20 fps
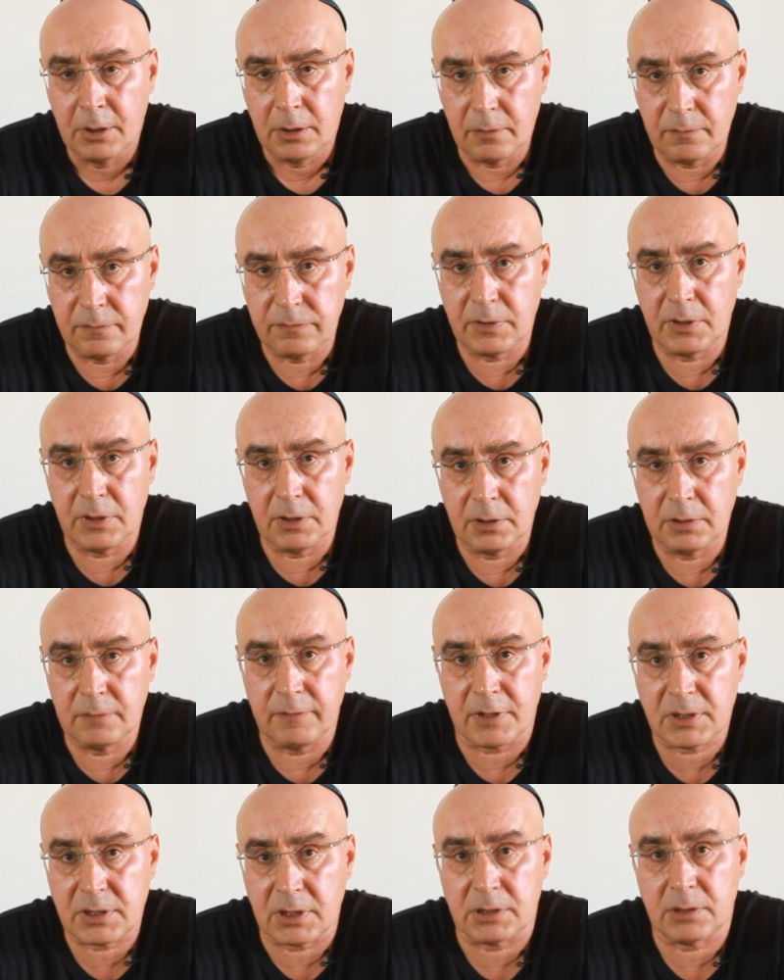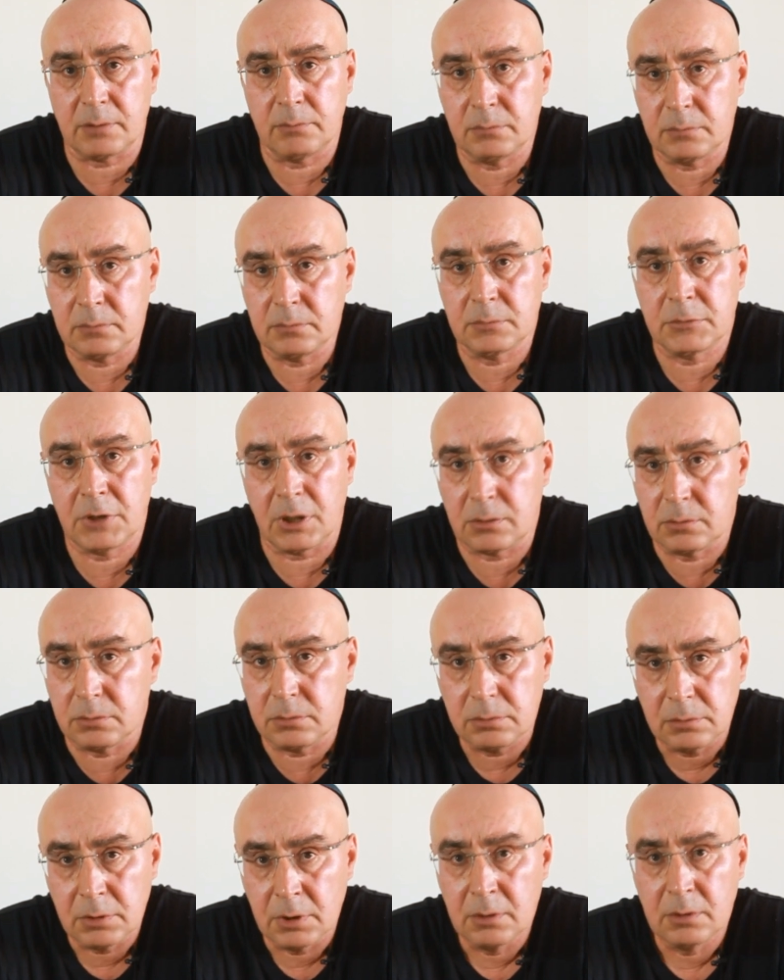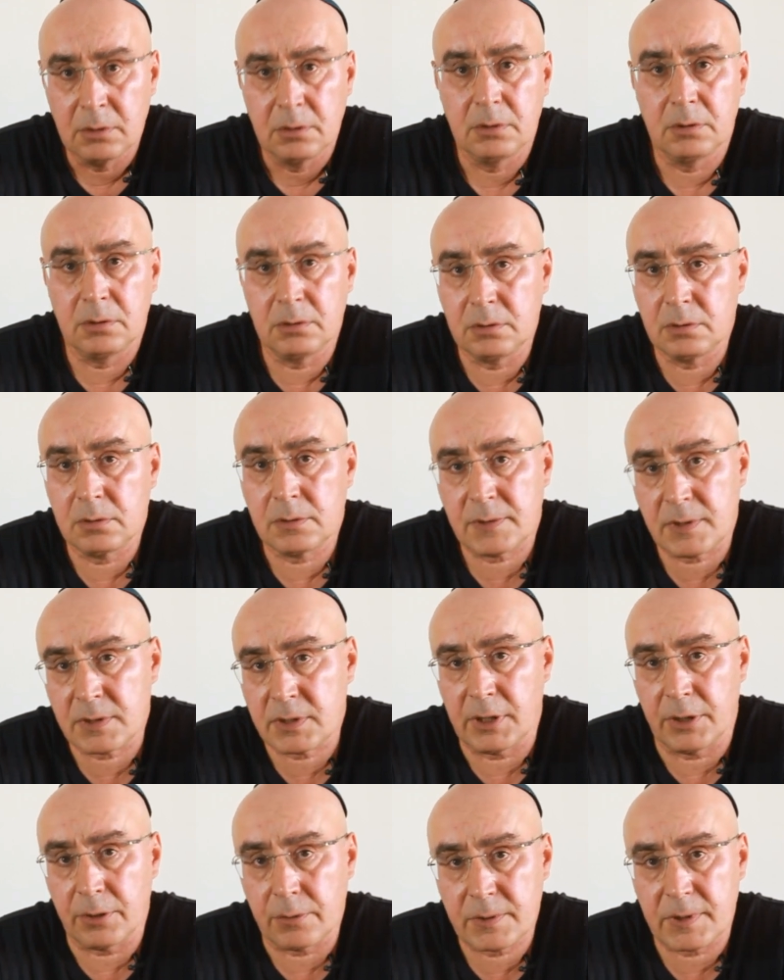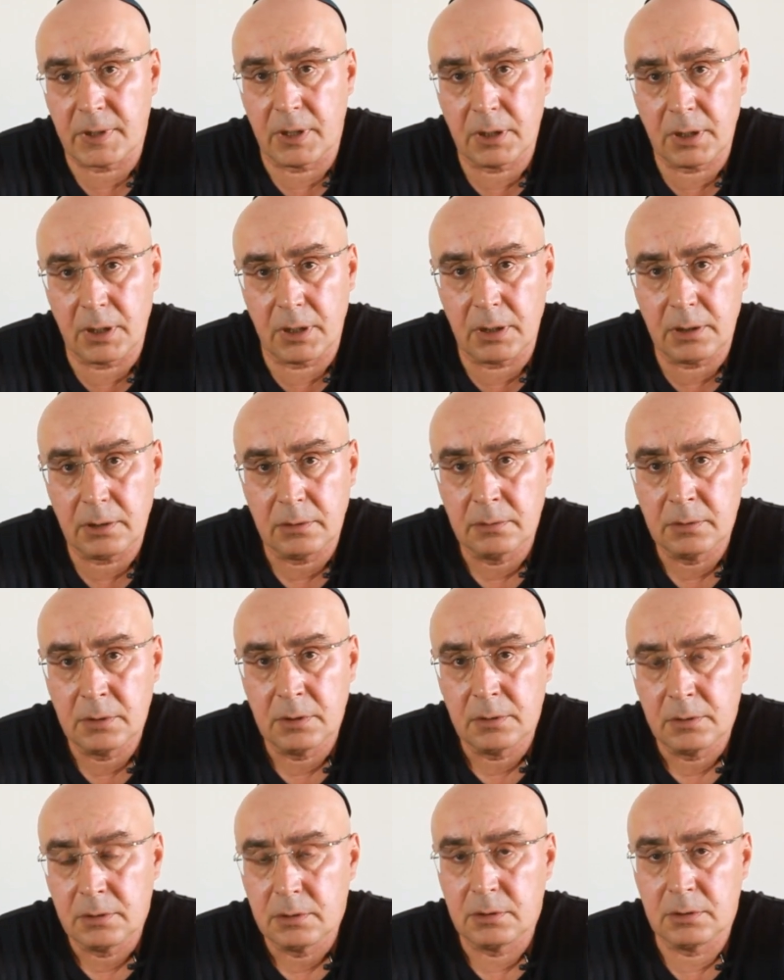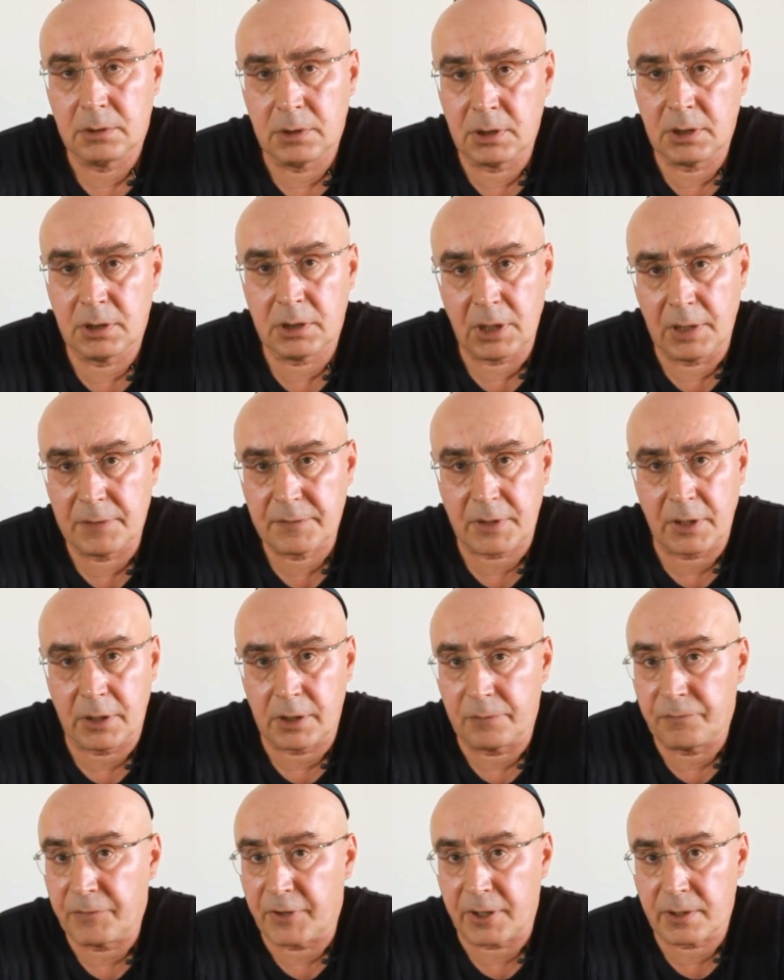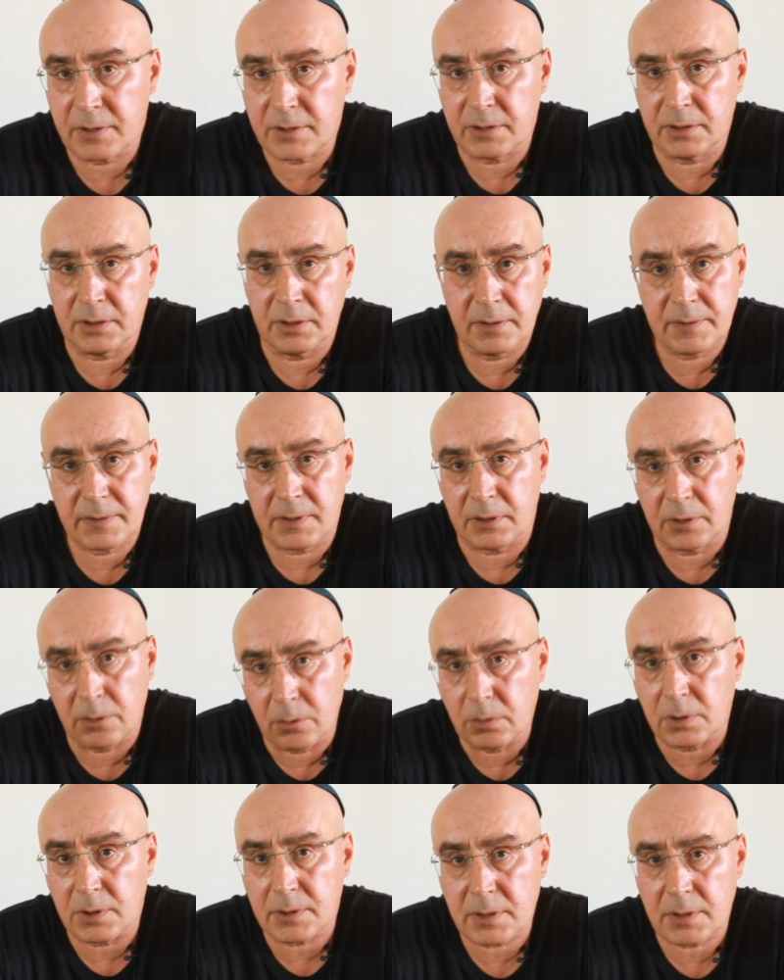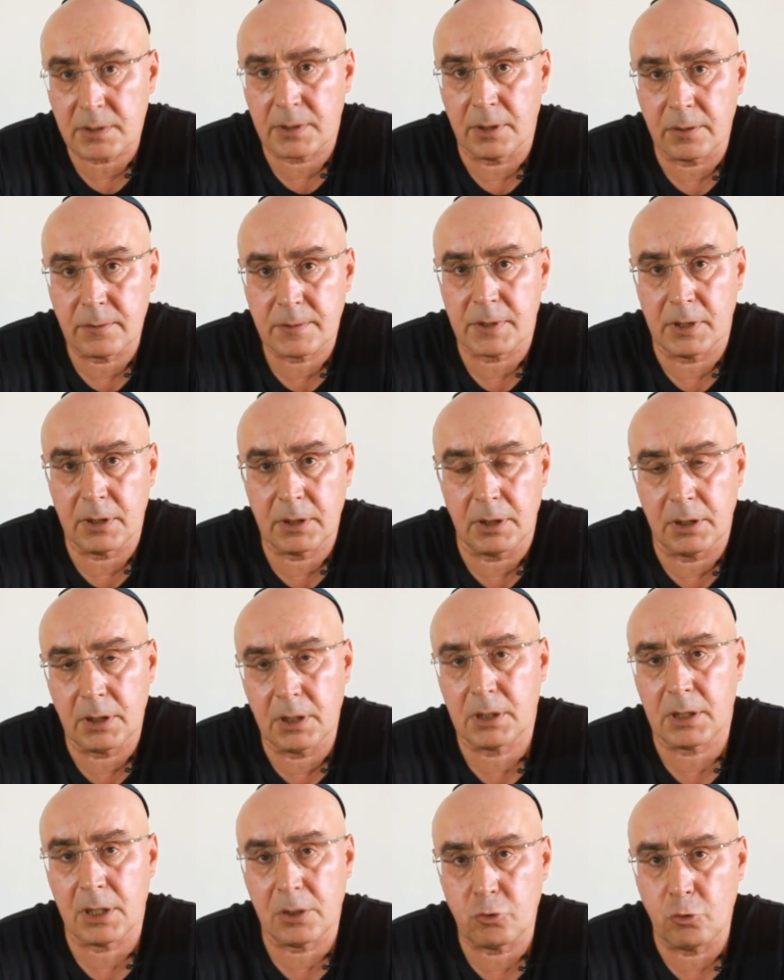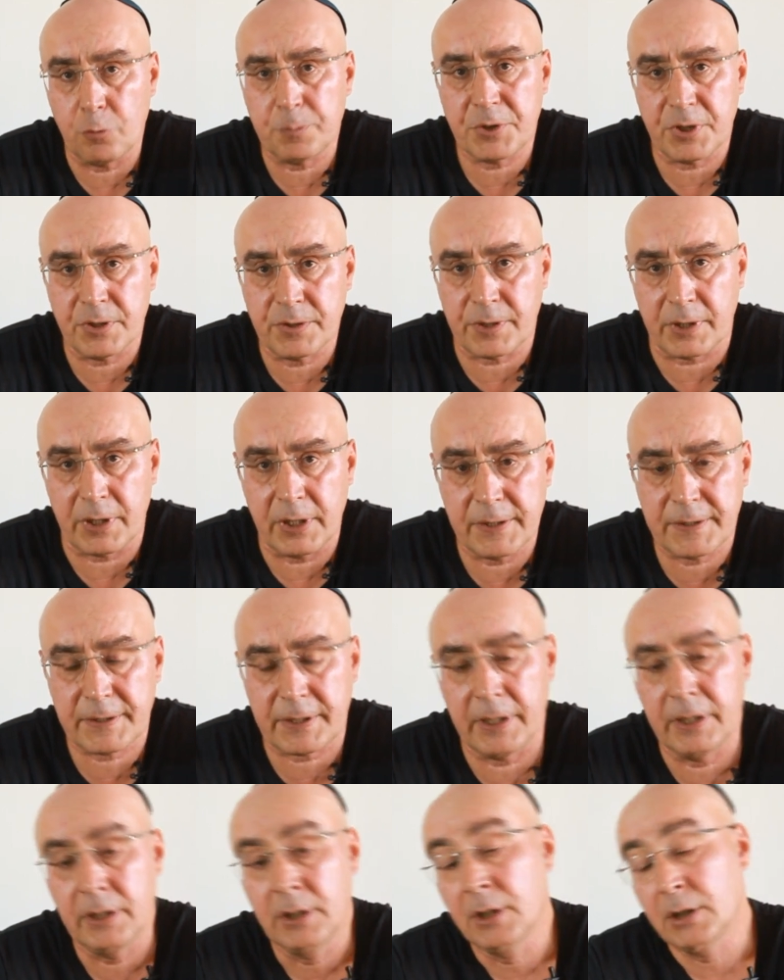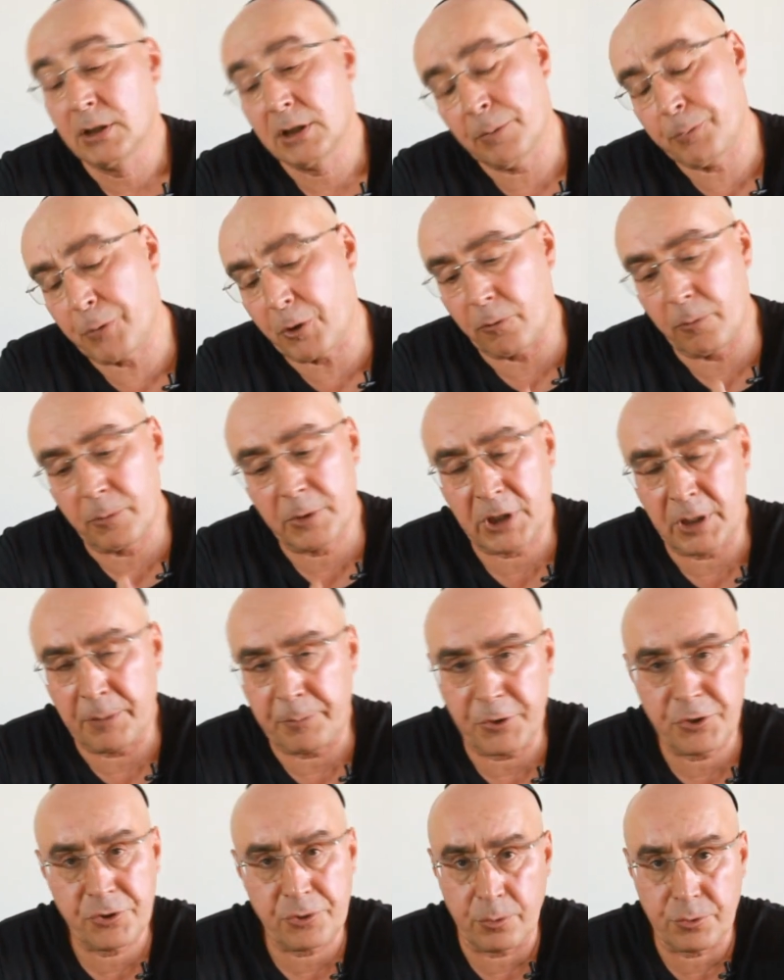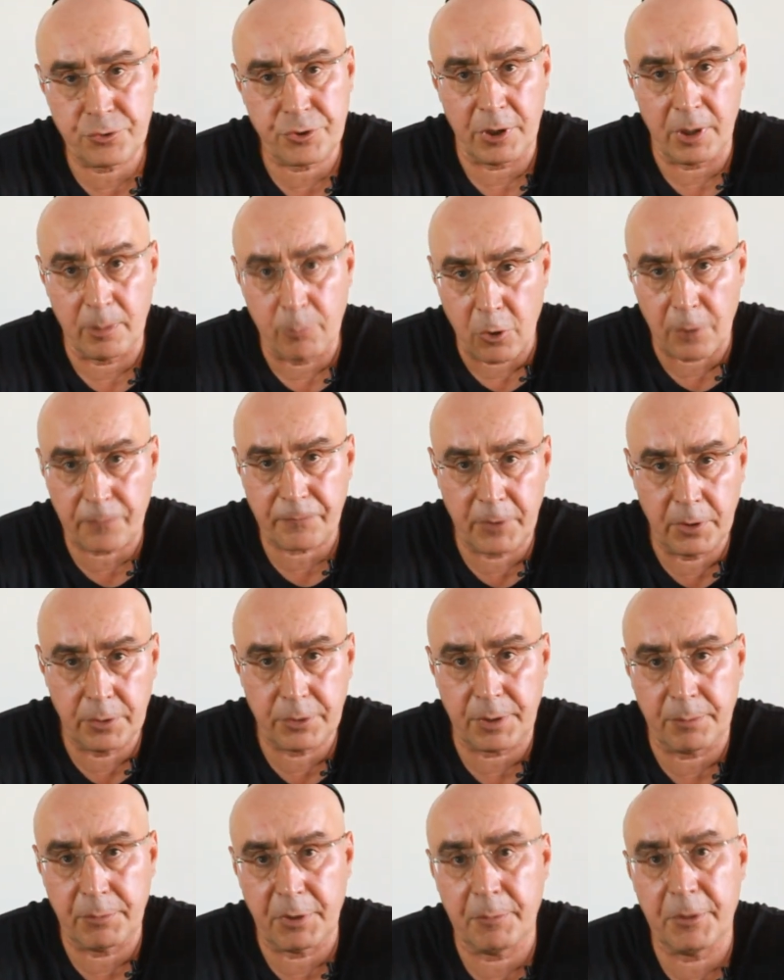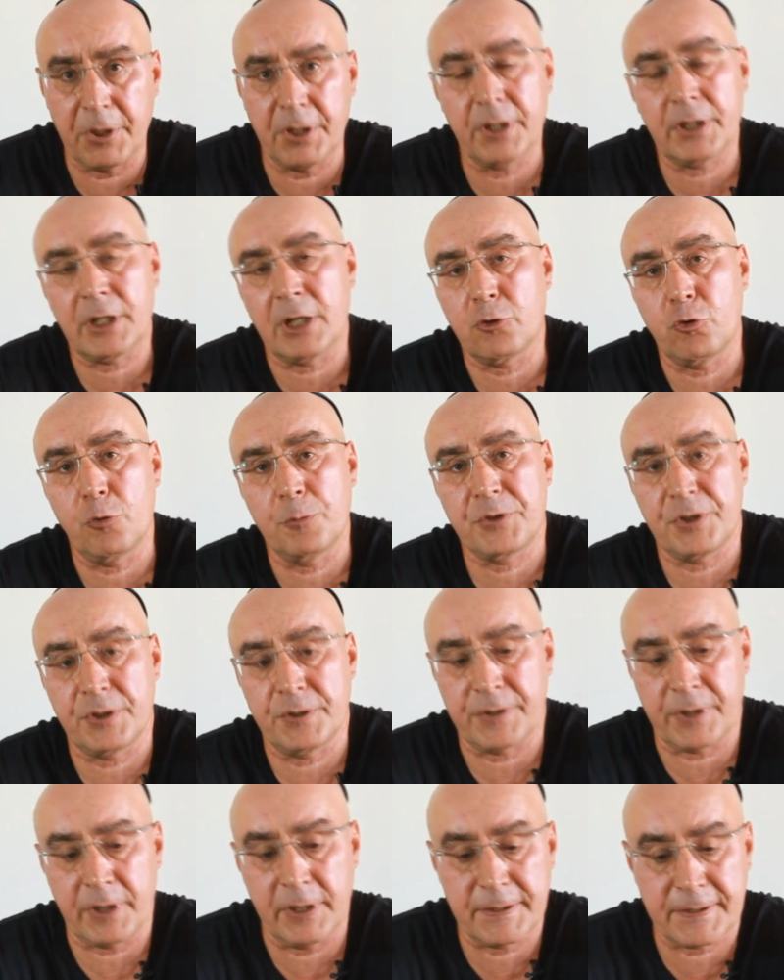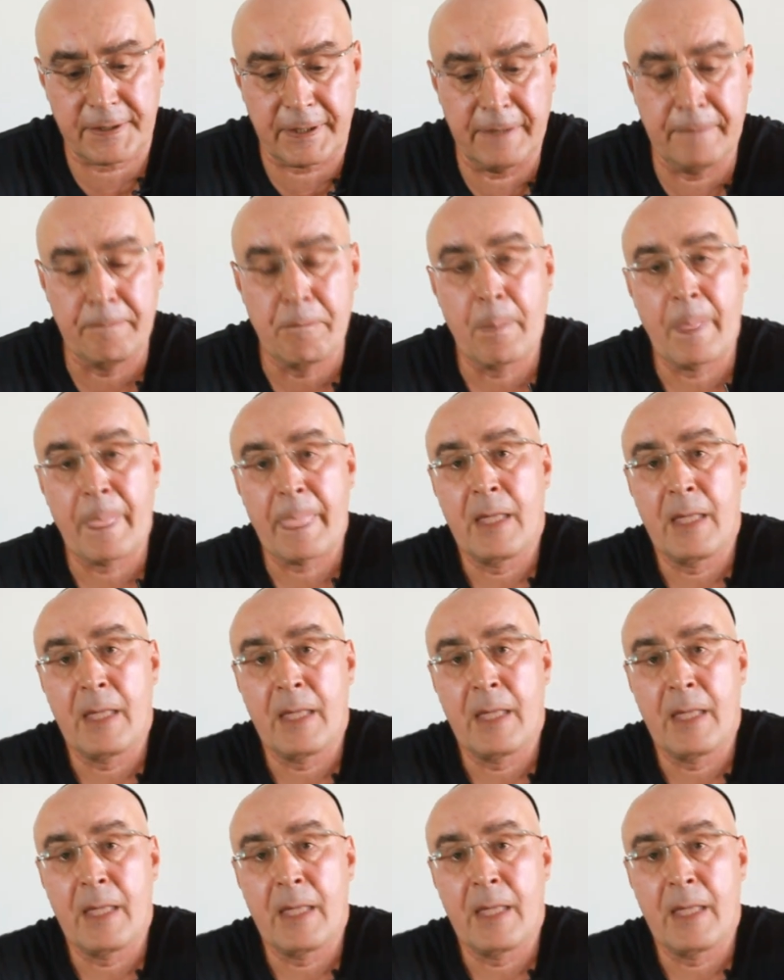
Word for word: В 2020 году а, создается Агана – на Хайской конференции Истадрута создается Агана как общеизраильская, на первом этапе еще очень аморфная, но тем не менее, как общеизраильская э,